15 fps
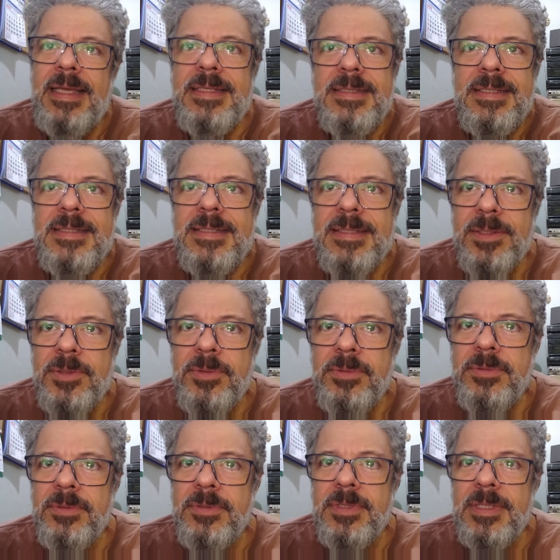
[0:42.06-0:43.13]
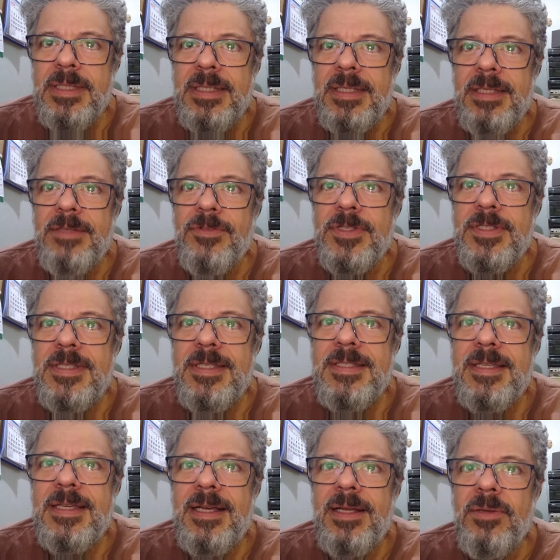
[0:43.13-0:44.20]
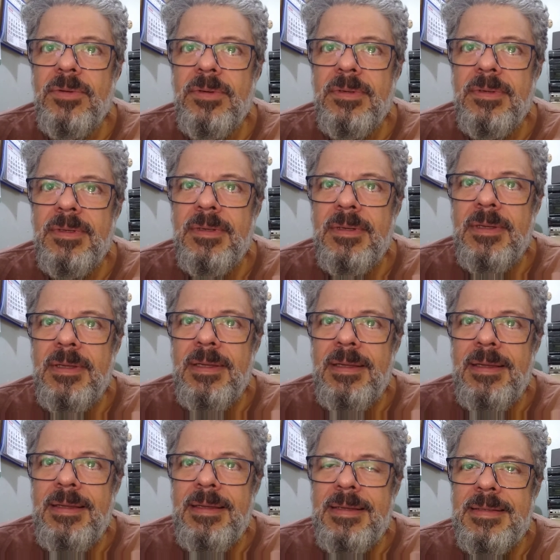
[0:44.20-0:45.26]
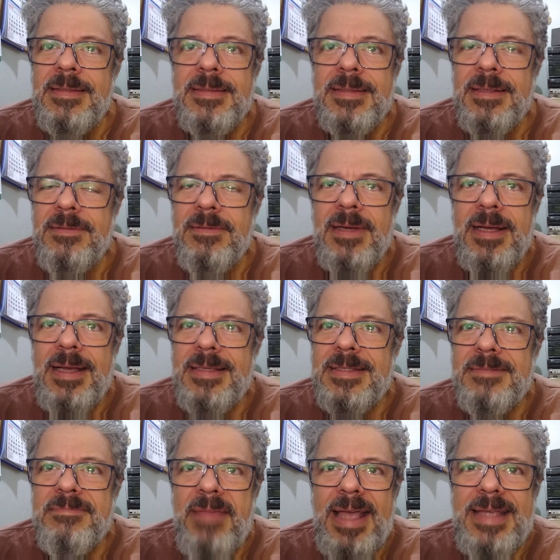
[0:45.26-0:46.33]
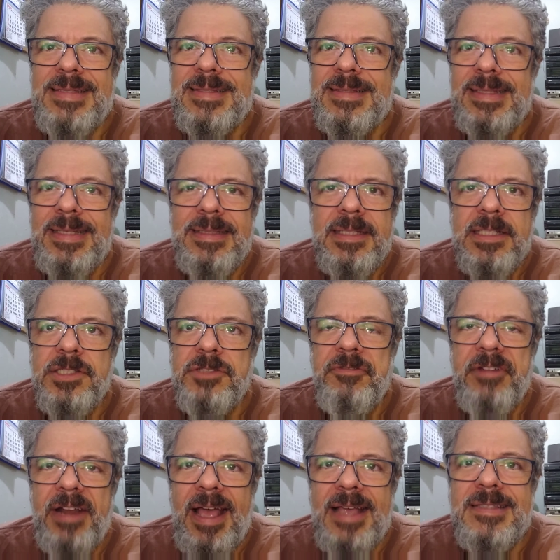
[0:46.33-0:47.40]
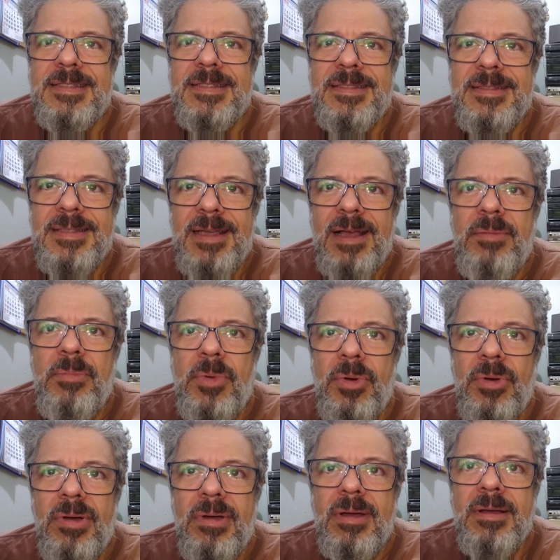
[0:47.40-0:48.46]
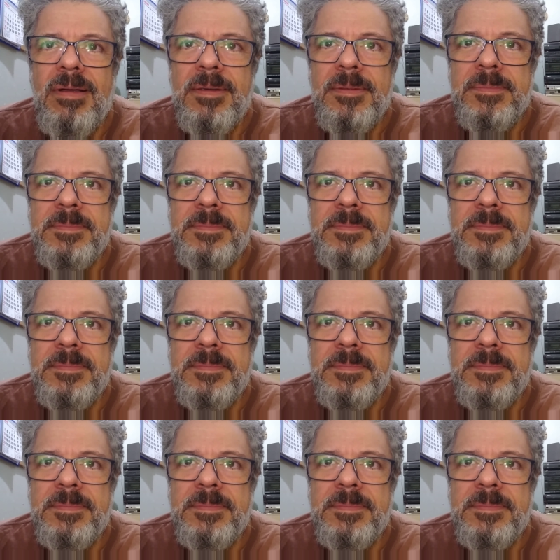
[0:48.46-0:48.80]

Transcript: Estes segundos em que você se calou são as mais lindas frases de amor